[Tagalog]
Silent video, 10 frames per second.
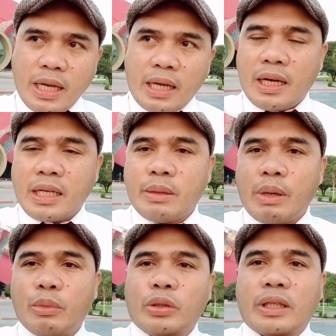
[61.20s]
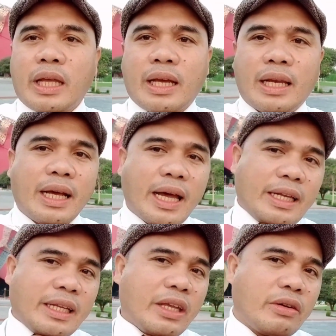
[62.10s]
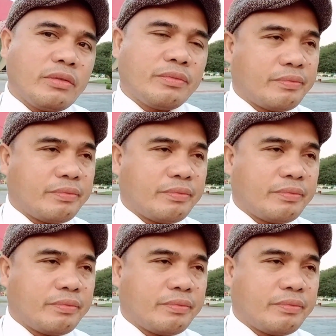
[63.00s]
Sana nasa mabuti tayong kalagayan ngayon